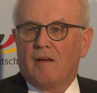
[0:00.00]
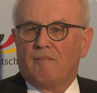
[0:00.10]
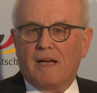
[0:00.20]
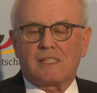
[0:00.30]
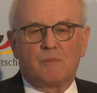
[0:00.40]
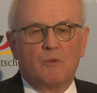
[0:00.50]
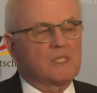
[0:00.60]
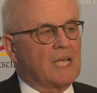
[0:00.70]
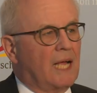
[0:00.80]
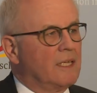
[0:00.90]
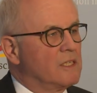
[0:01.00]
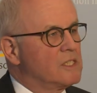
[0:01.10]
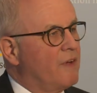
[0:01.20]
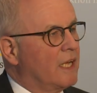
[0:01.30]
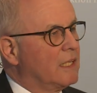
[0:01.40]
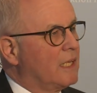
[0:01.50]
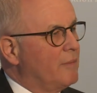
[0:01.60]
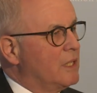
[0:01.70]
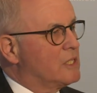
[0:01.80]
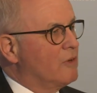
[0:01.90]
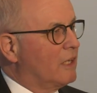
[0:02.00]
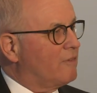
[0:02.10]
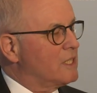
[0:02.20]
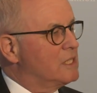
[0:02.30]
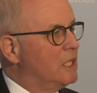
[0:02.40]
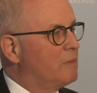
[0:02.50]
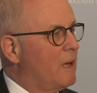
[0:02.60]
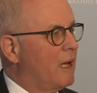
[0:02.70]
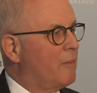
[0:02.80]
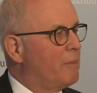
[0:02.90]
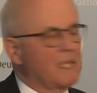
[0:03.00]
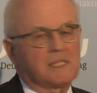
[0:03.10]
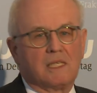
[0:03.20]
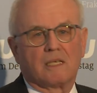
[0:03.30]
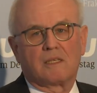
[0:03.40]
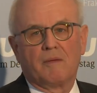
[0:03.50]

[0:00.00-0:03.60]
was muss anders werden, damit so etwas nicht mehr passiert?